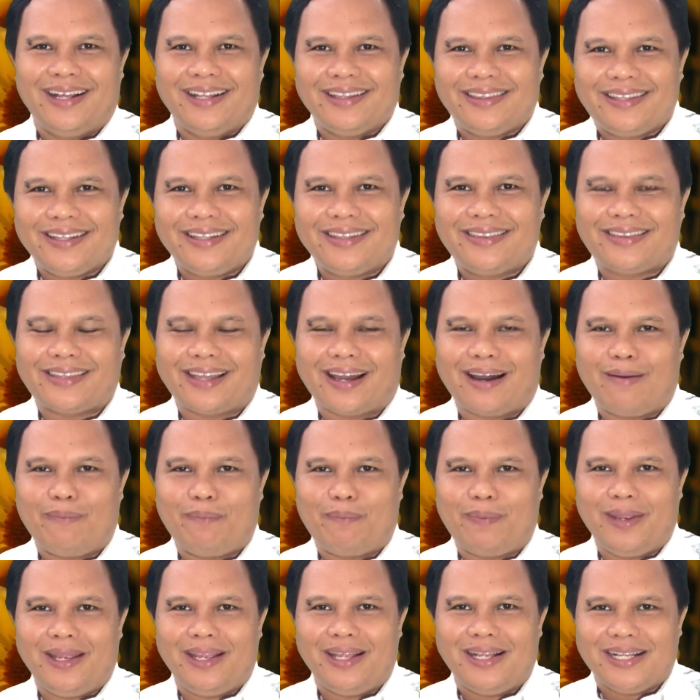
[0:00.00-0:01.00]

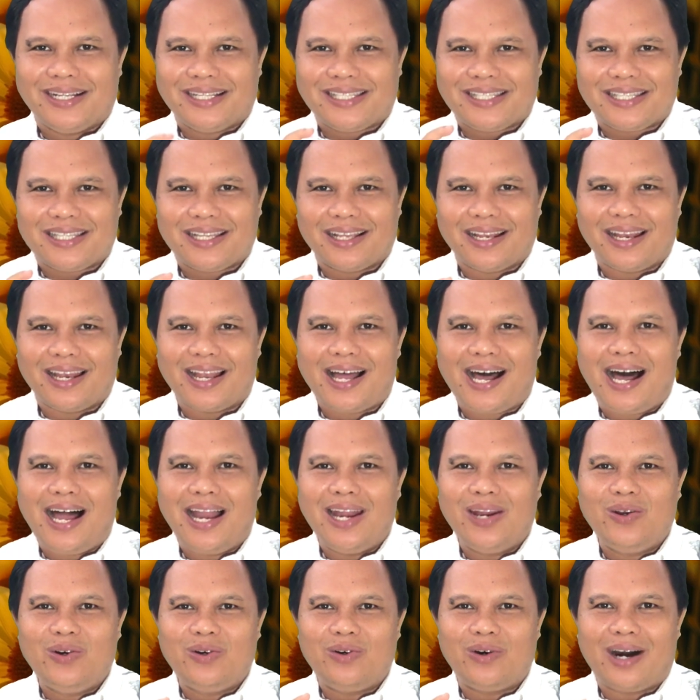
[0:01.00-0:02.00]
Tetapi
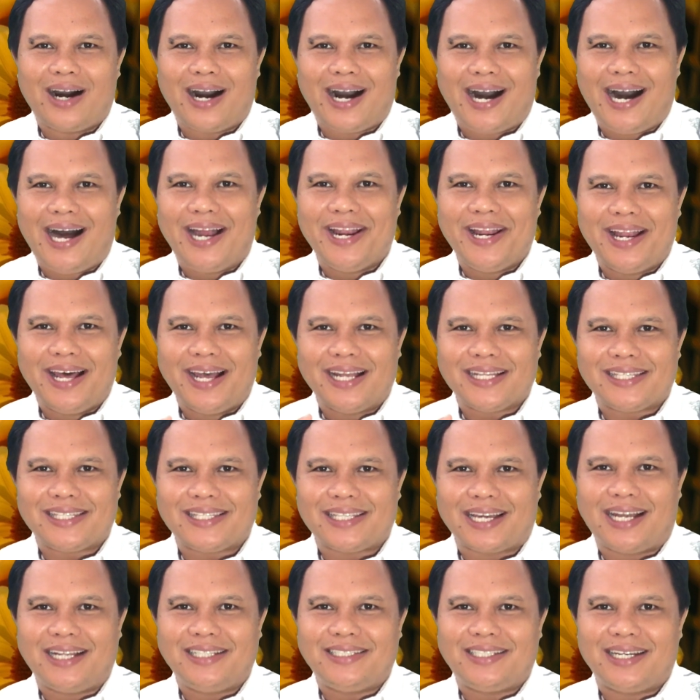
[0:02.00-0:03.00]
selalu ada
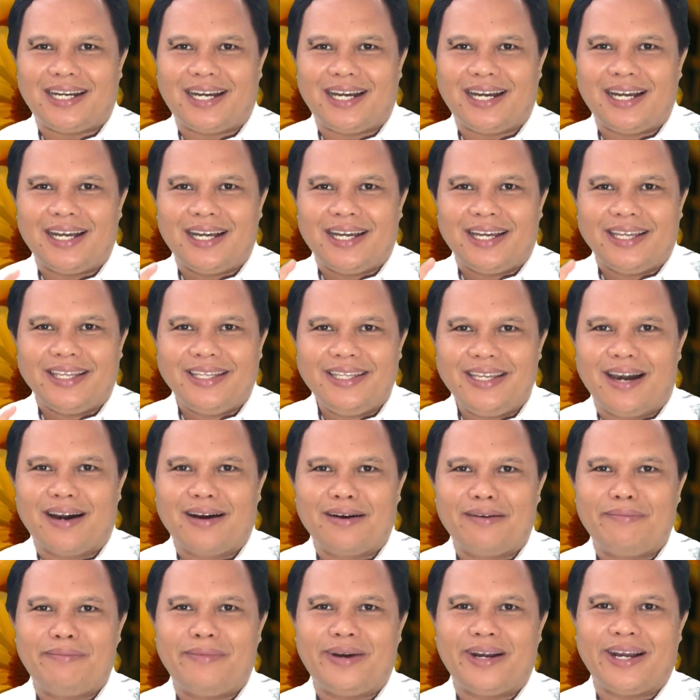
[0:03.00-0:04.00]
saja
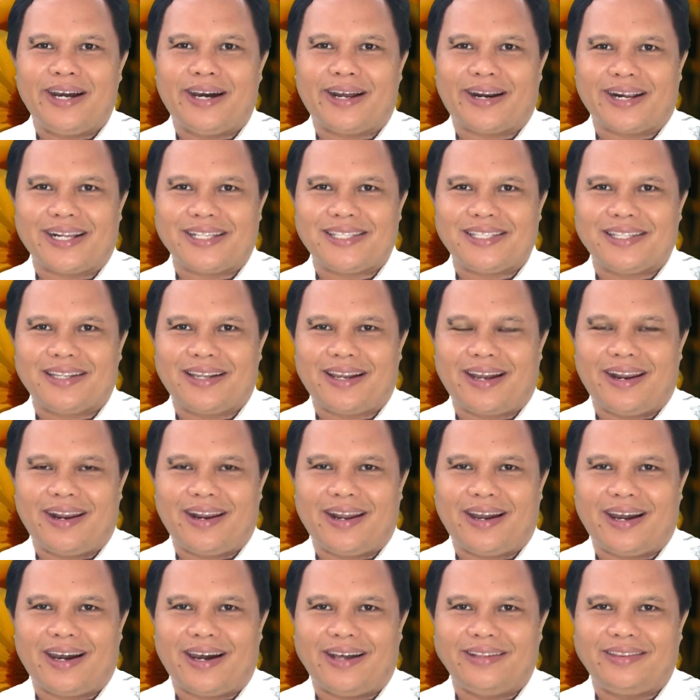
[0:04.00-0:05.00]
yang mengeraskan
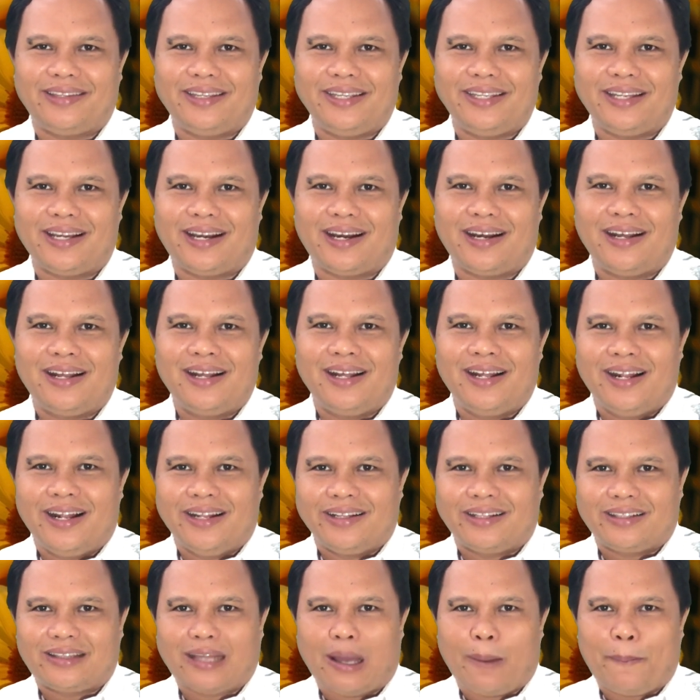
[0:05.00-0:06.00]
hatinya,
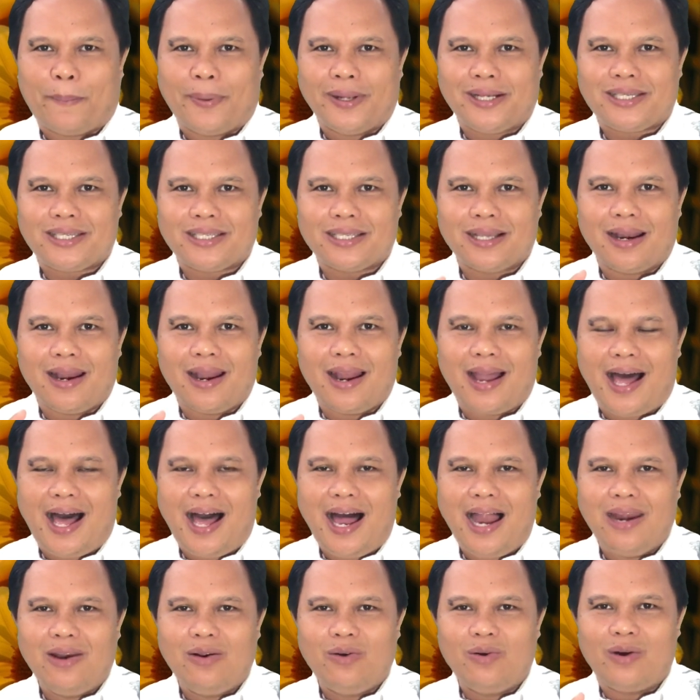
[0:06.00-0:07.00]
tetapi
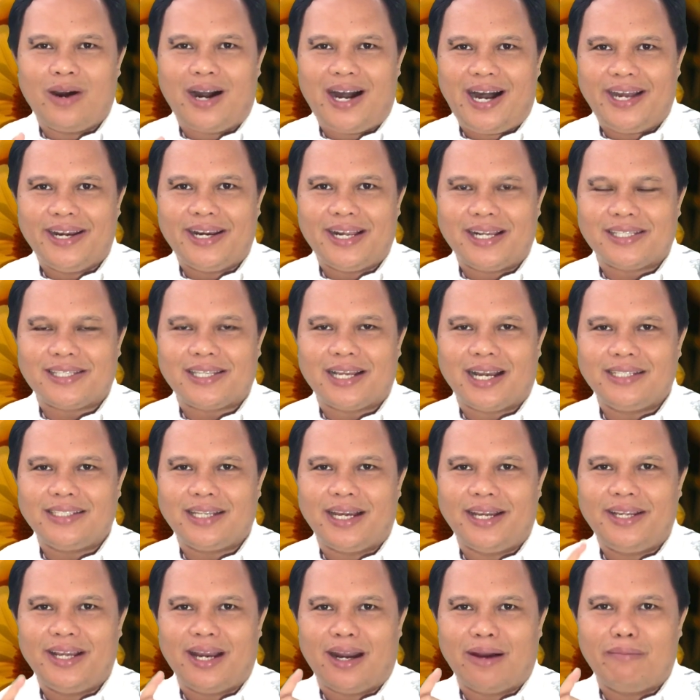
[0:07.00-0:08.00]
selalu ada
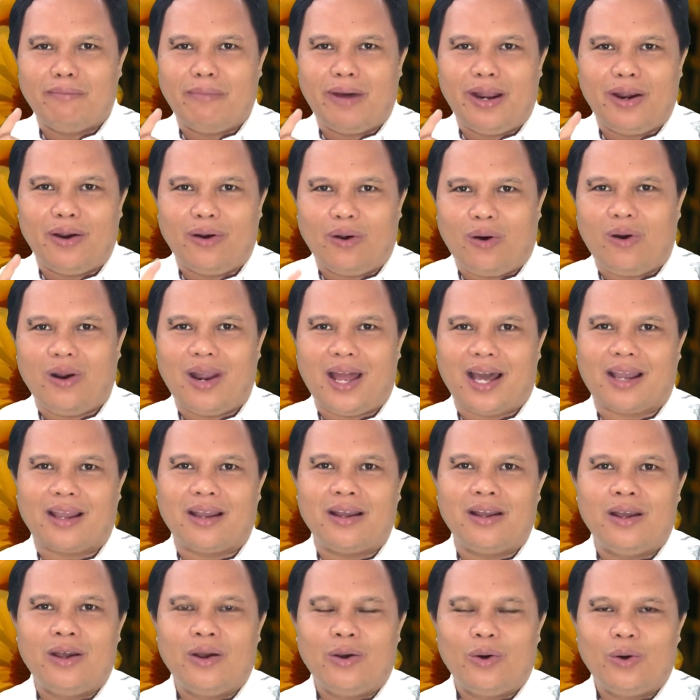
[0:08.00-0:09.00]
saja yang
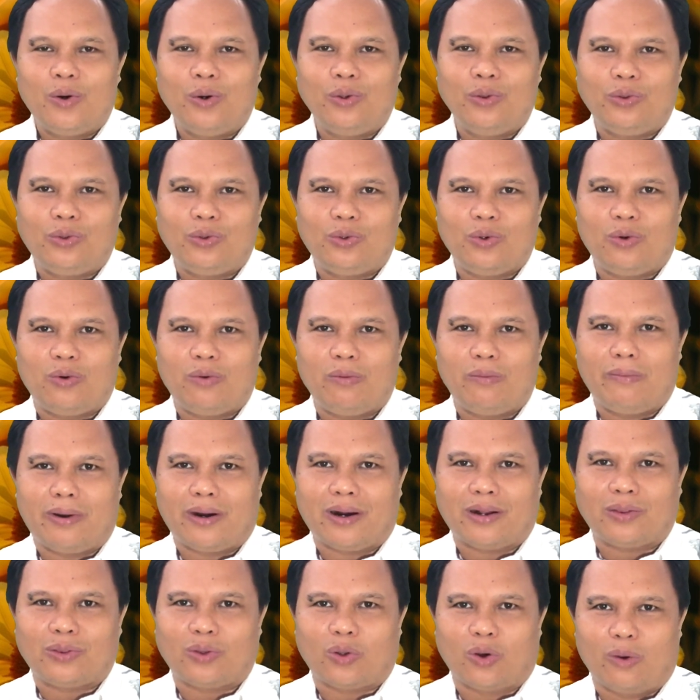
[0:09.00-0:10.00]
menolak untuk
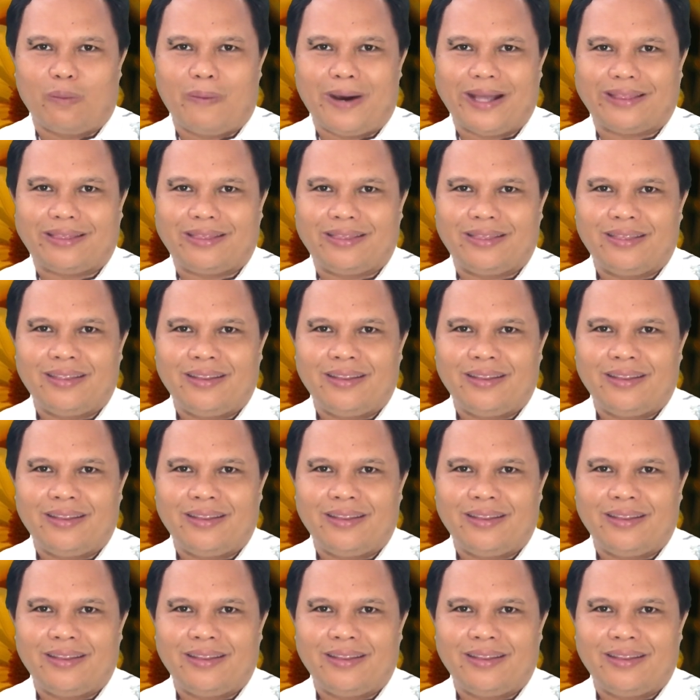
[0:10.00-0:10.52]
bertobat.